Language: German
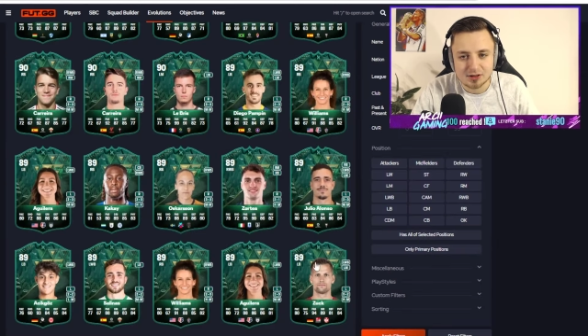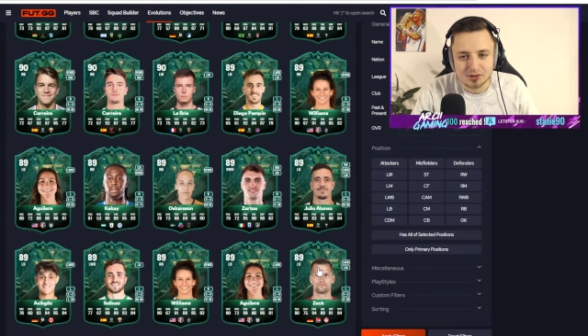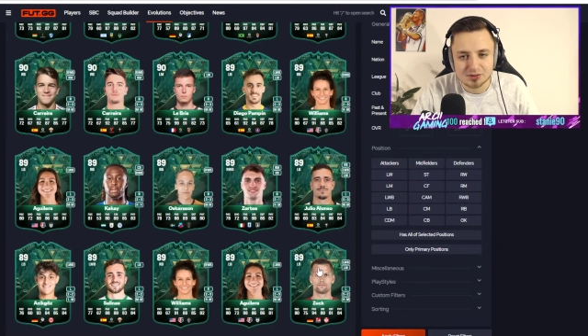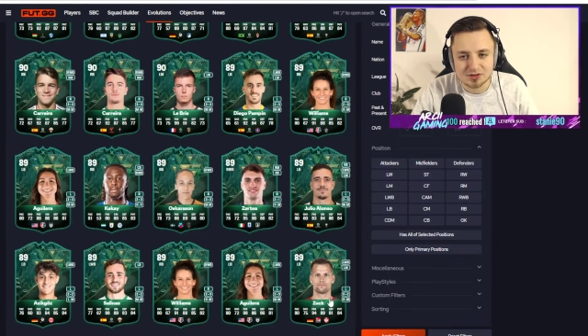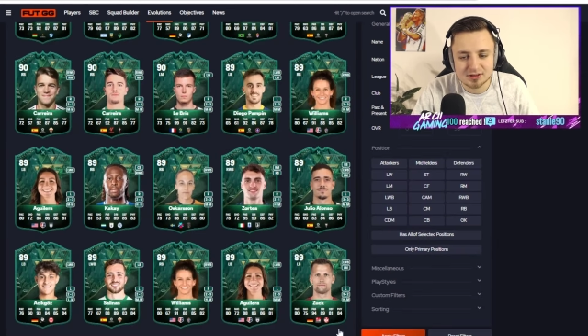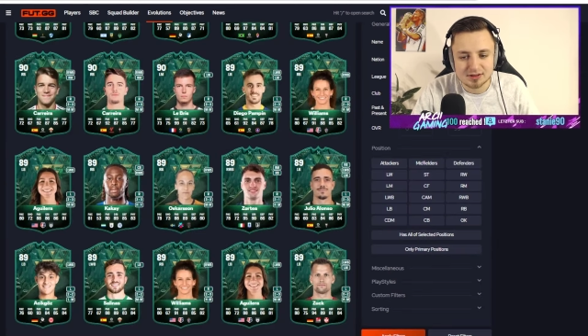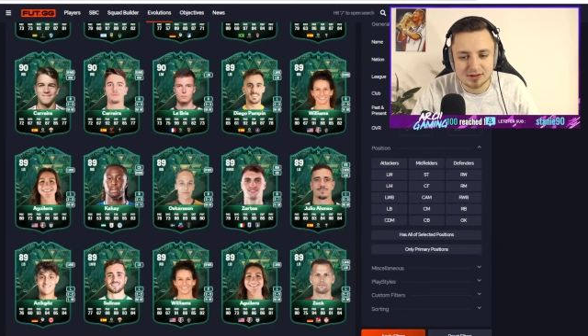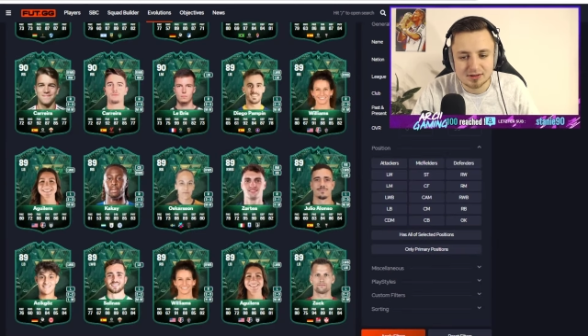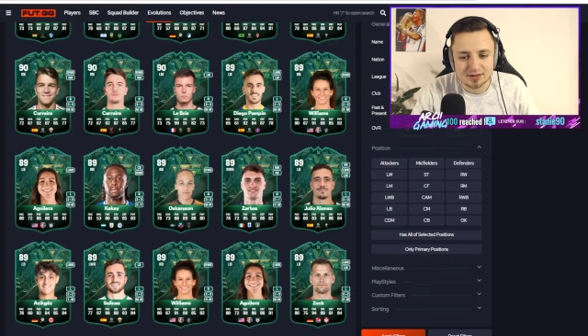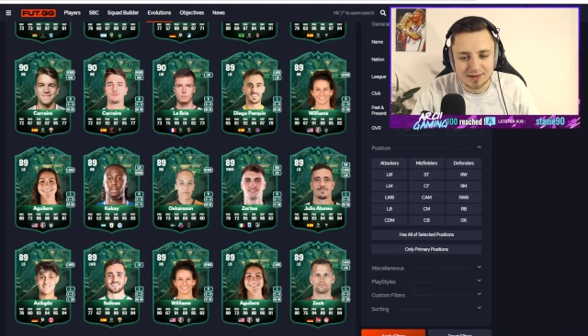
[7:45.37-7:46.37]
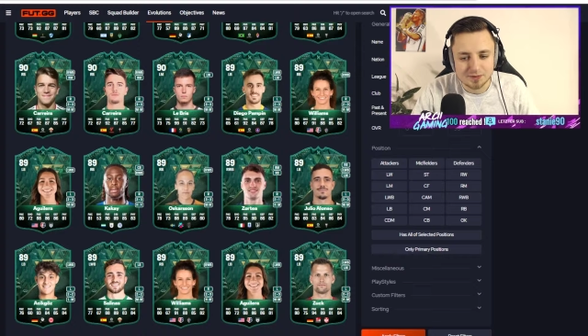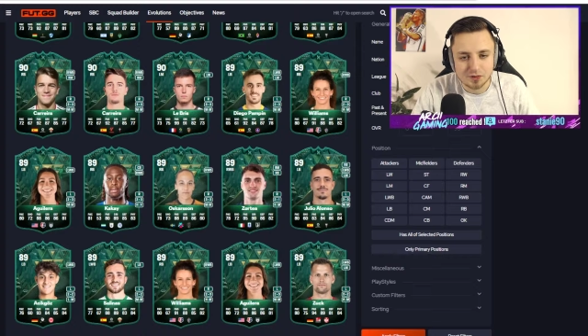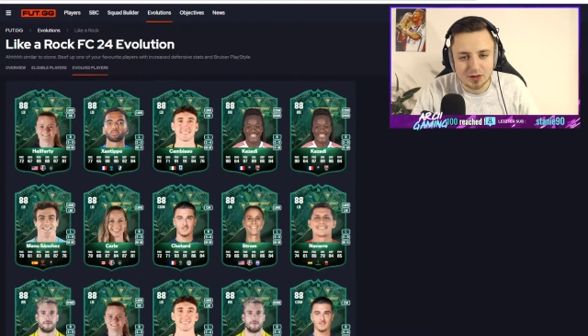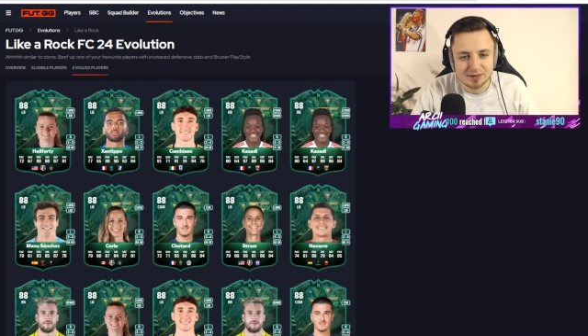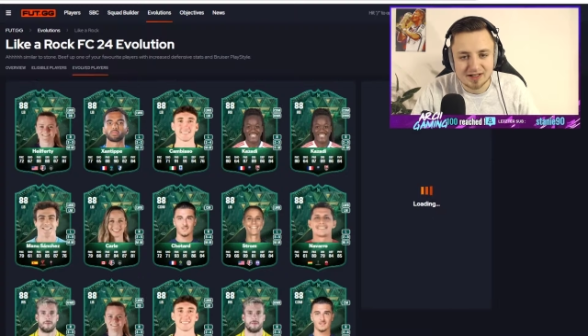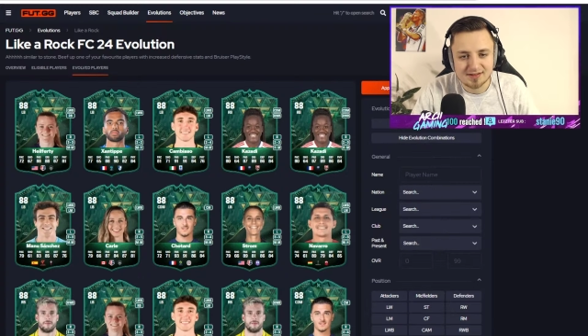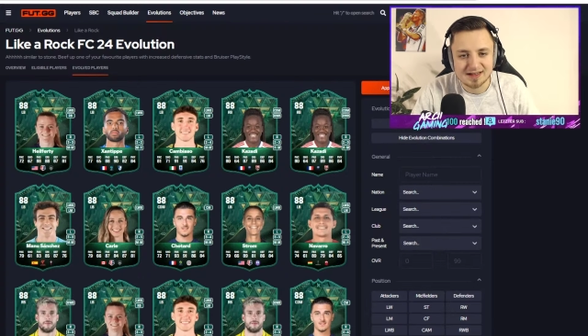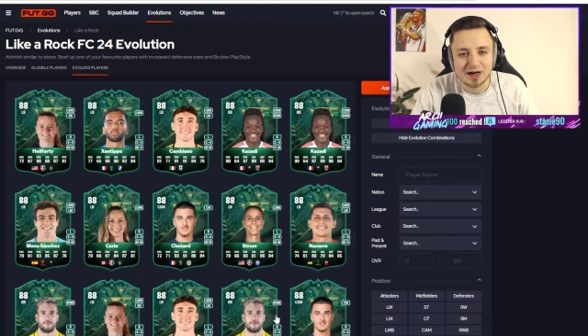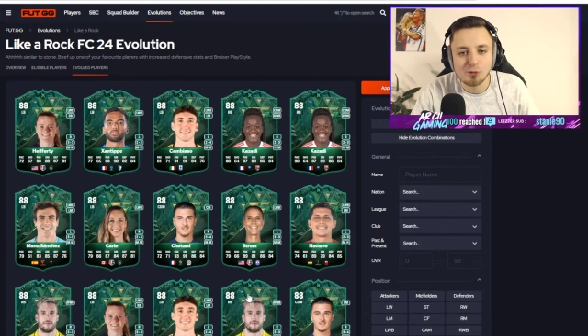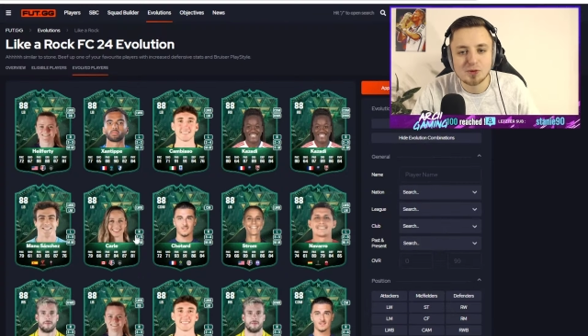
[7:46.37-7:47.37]
Und äh, ja, wir wollen aber jetzt
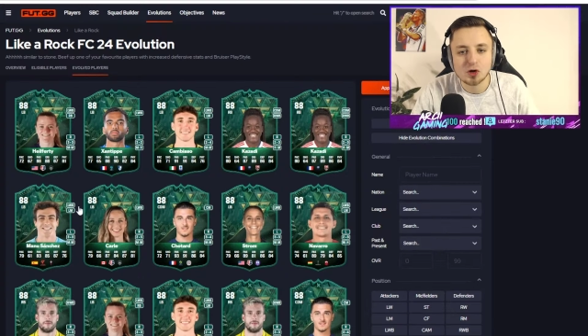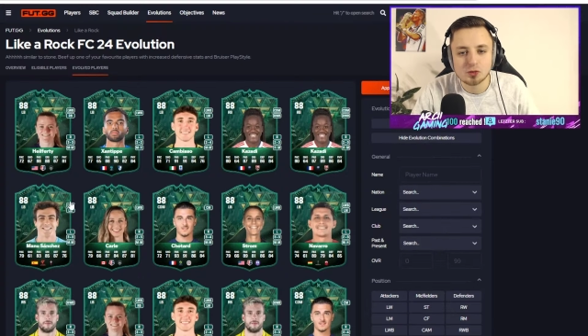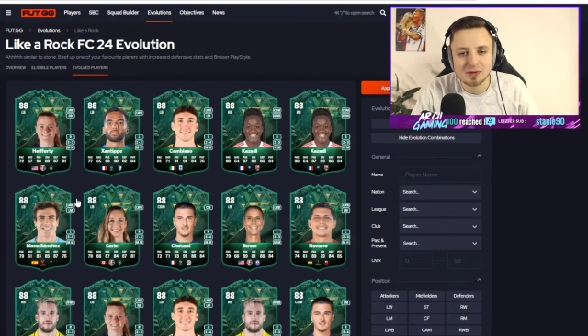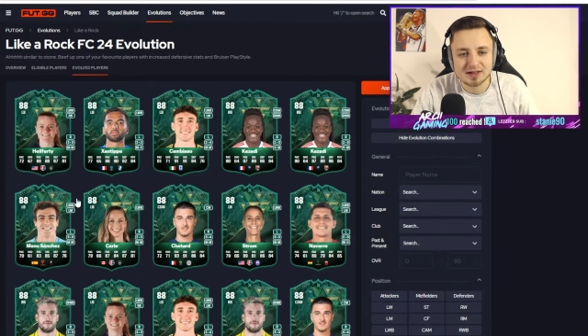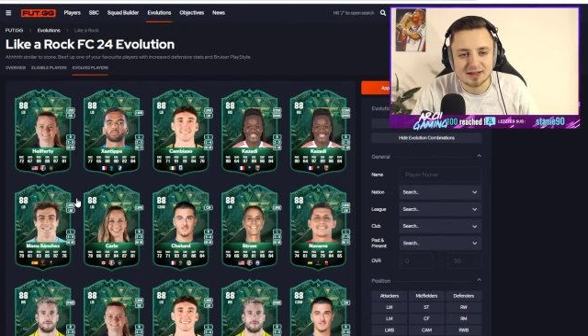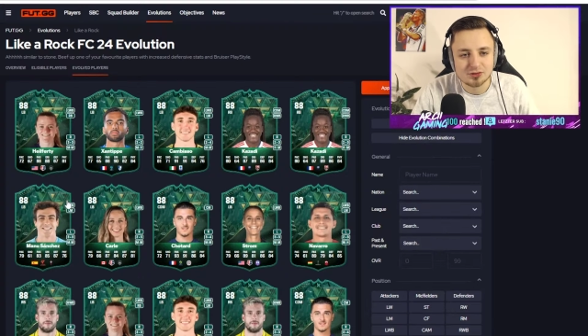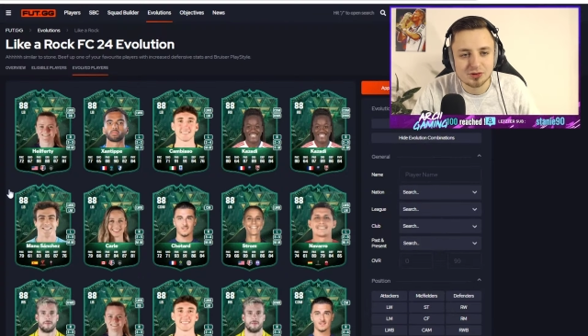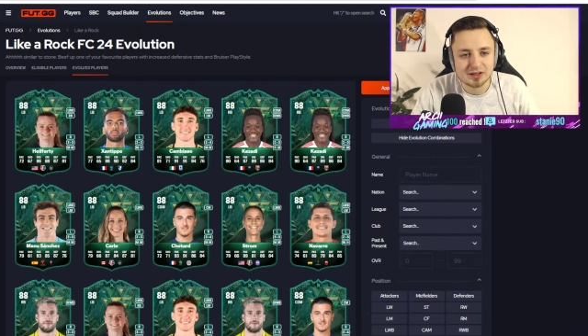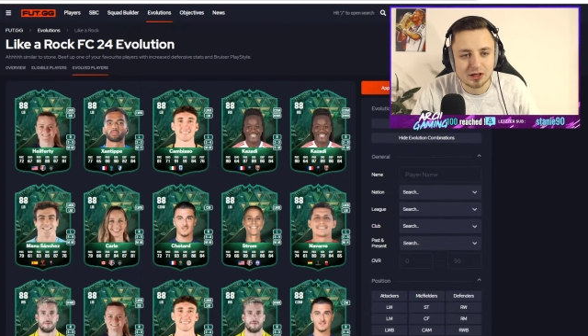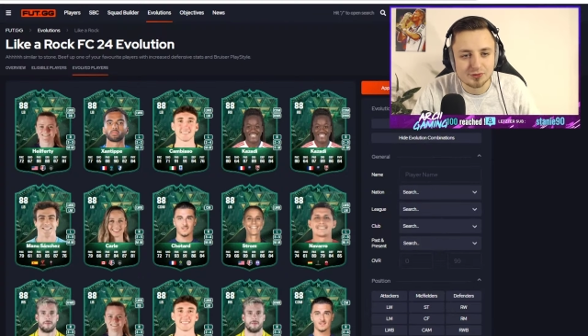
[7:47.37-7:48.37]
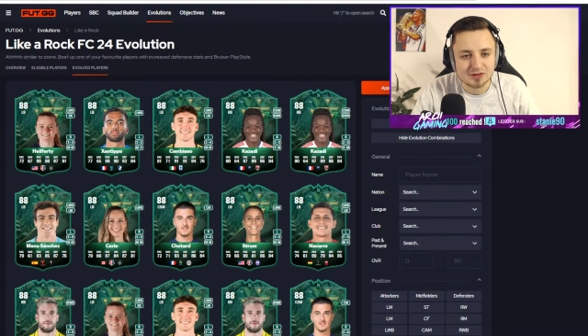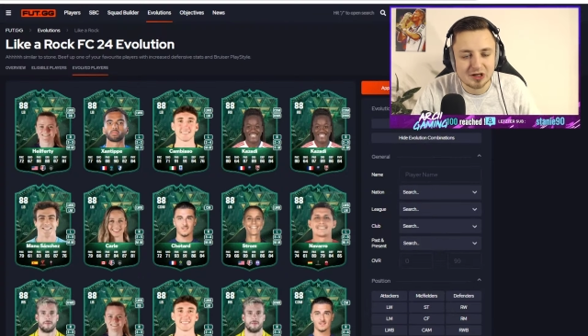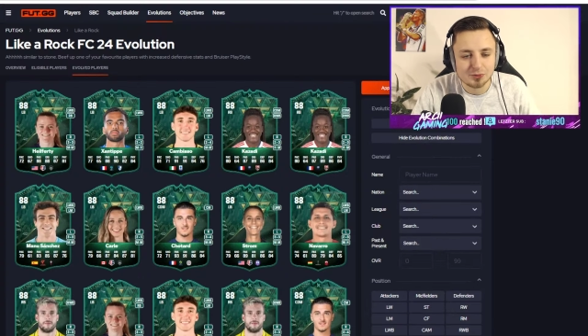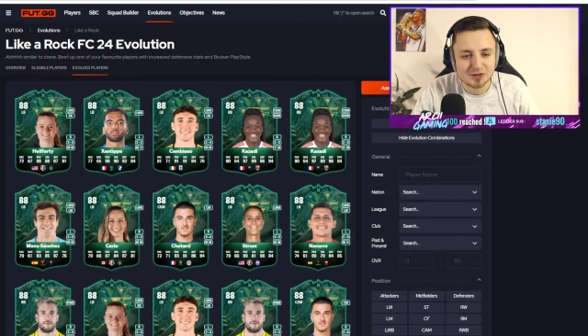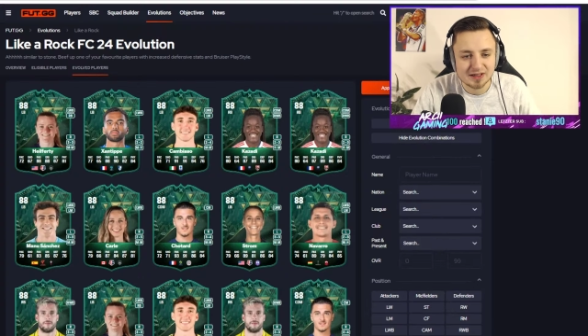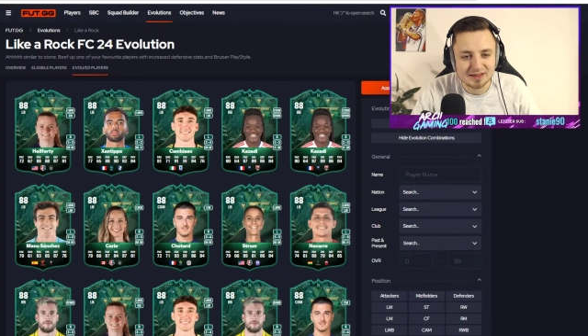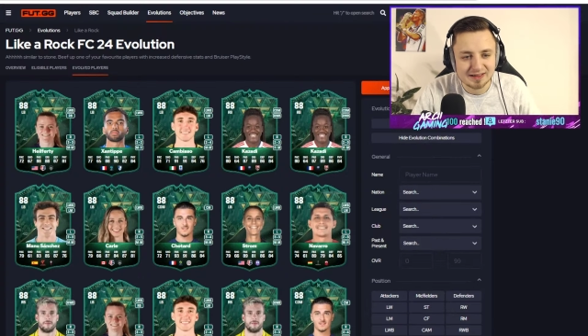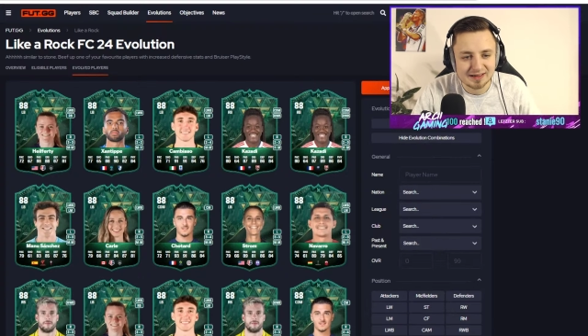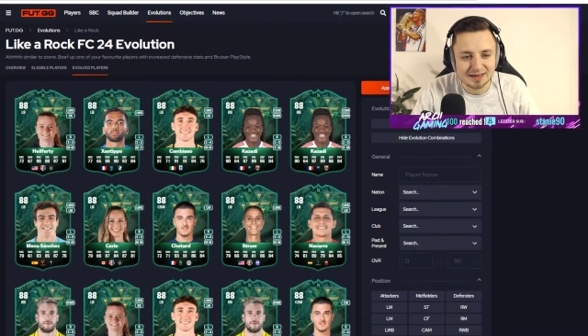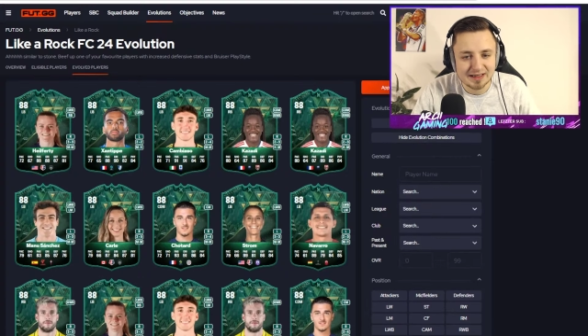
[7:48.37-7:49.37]
ein Hauptaugenmerk natürlich auf die
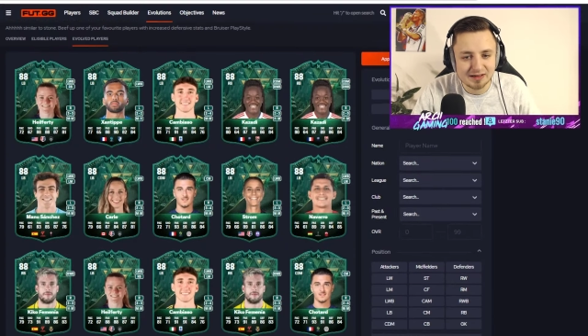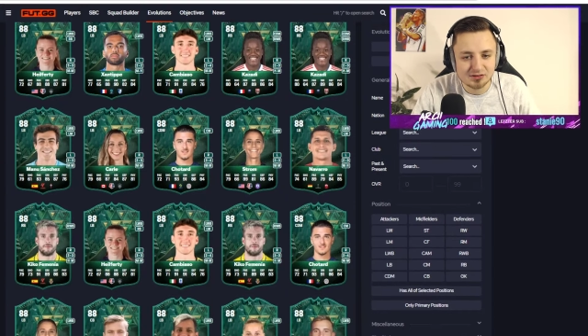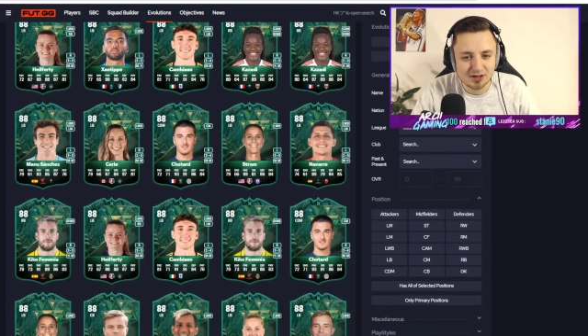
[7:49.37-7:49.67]
Hauptkandidaten legen.